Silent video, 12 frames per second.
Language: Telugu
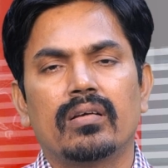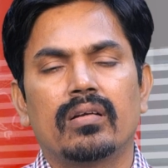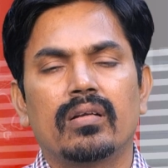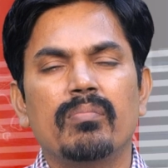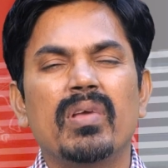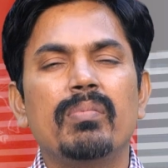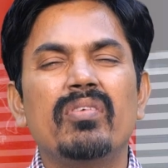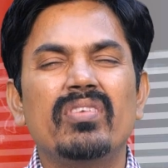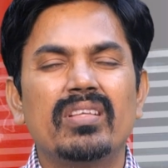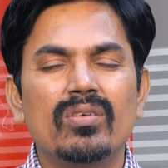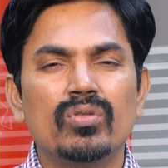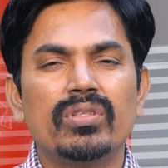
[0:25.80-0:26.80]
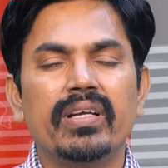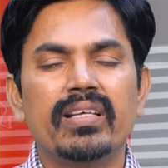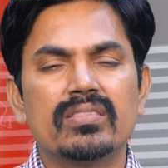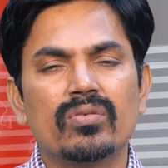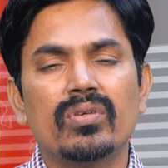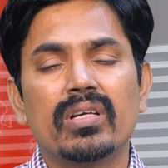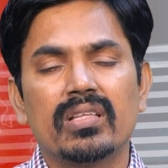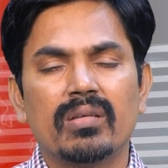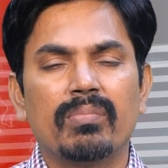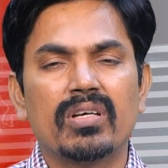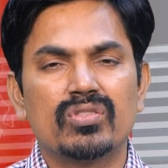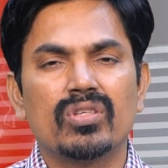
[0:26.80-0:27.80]
అండ్ మేబీ విత్ ఇన్ టూ త్రీ డేస్
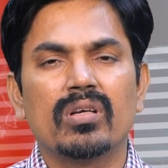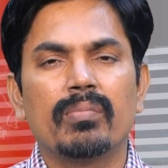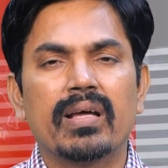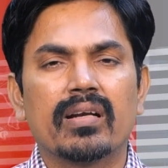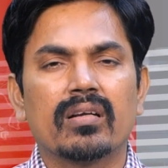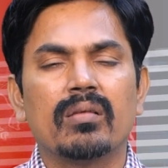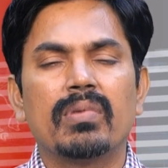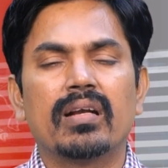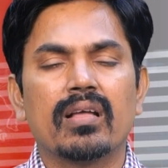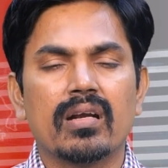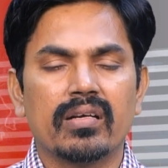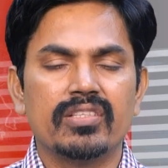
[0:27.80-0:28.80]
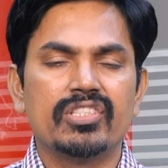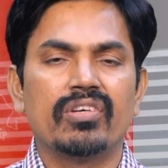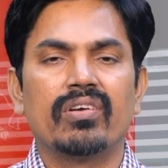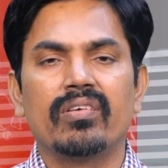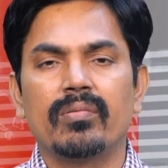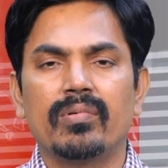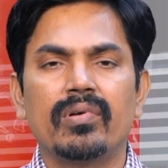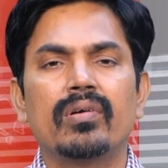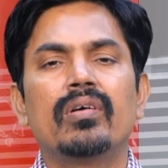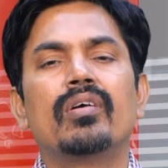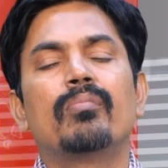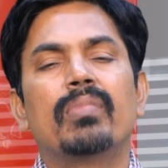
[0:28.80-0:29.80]
ఉన్నట్టయితే పాజిటివ్గా మార్కెట్లో మనం టార్గెట్ రీచ్ అవ్వలేము
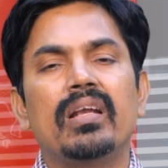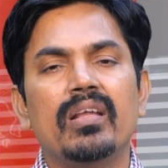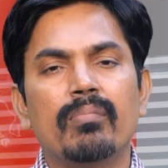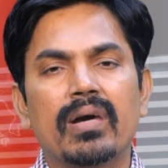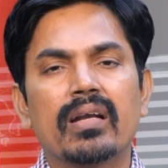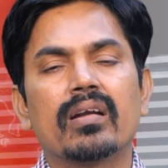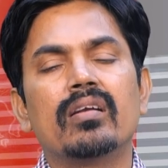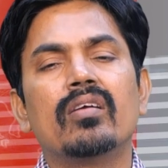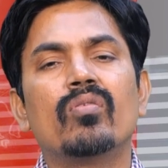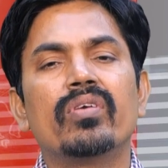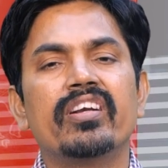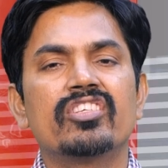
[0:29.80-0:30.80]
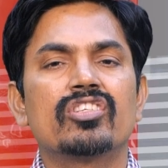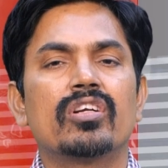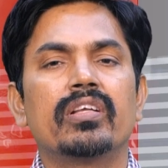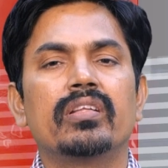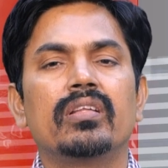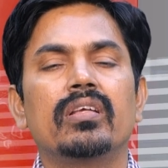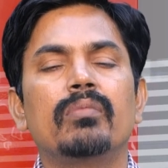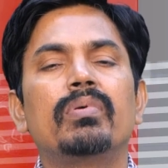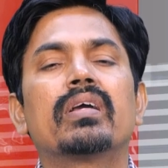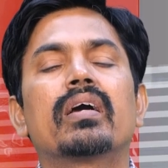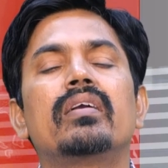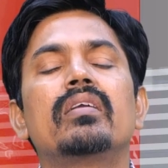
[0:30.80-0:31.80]
మళ్ళీ మార్కెట్ డౌన్ ట్రెండ్ స్టార్ట్ అయింది
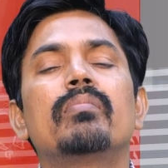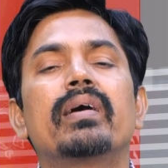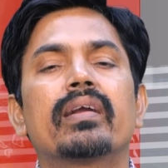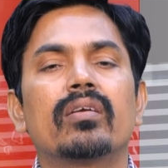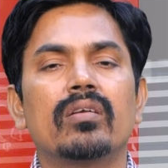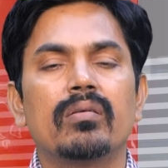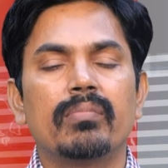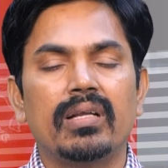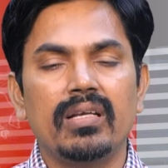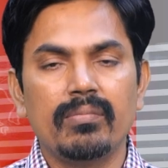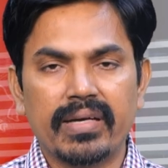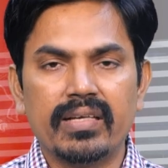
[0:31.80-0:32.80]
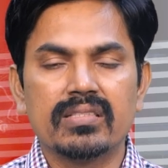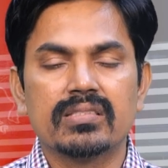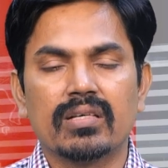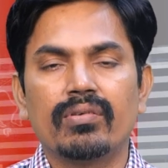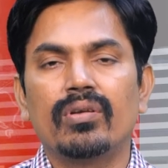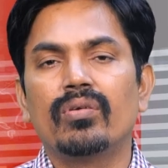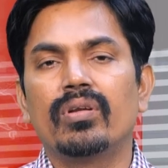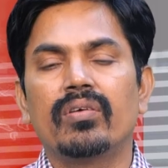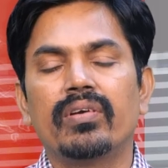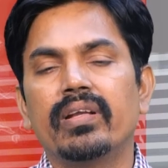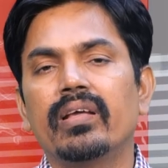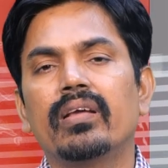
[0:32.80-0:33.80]
ఇప్పుడు కరెంట్ మార్కెట్లో మళ్ళీ మైనస్ సెవెన్లో
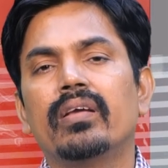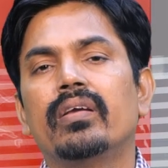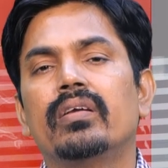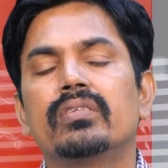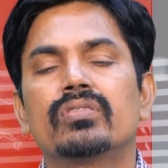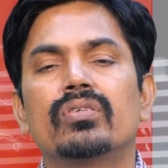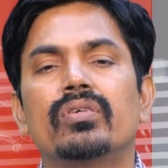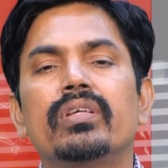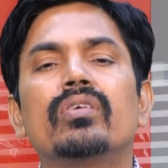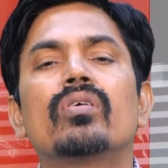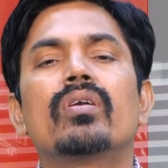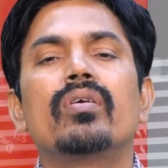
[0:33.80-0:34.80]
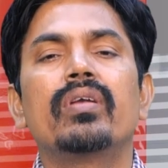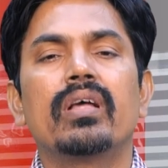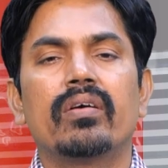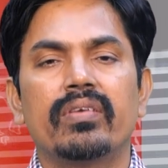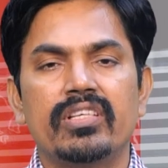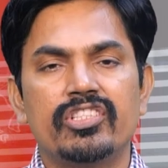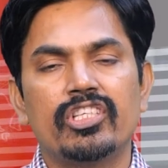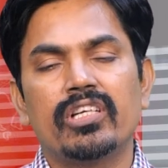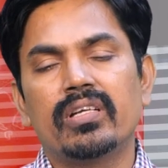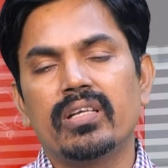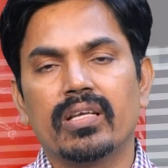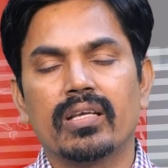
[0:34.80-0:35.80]
ఉన్నామండి సో ఇంకొక రౌండ్ యావరేజ్
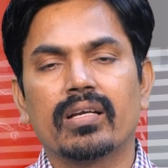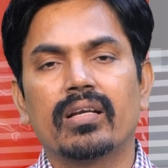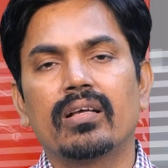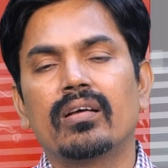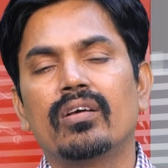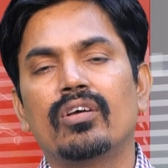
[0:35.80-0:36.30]
చేయండి ఇక్కడ